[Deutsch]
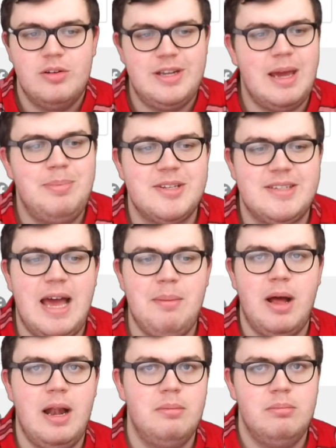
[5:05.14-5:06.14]
und da gibt es
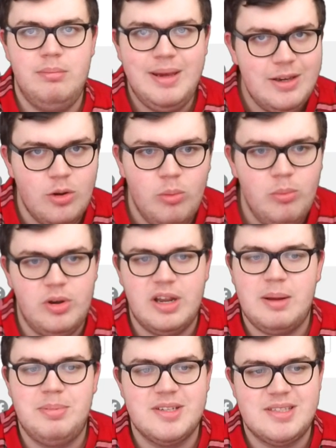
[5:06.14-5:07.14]
einmal Medium und da
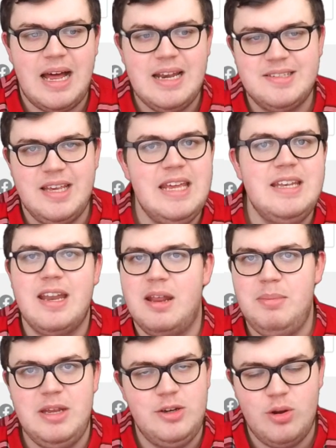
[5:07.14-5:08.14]
gibt es alles hinter der
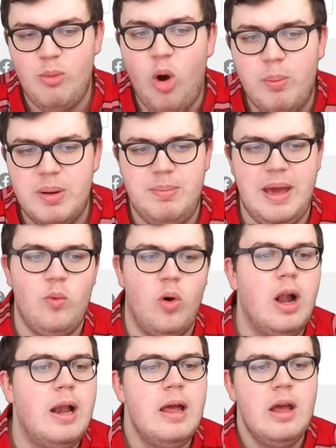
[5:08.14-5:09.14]
Medium Open
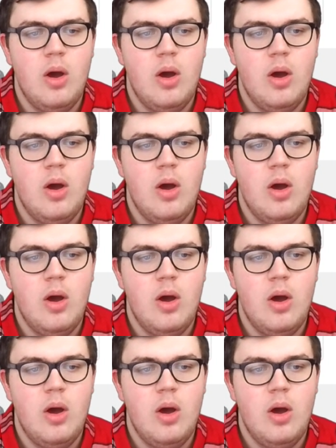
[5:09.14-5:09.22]
Paywall.